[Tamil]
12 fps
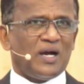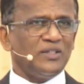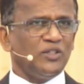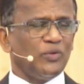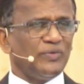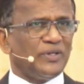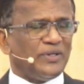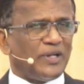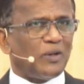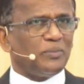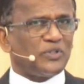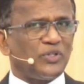ஆண்டவர்
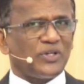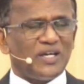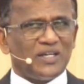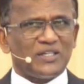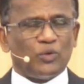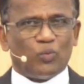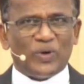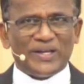நாமத்திற்காக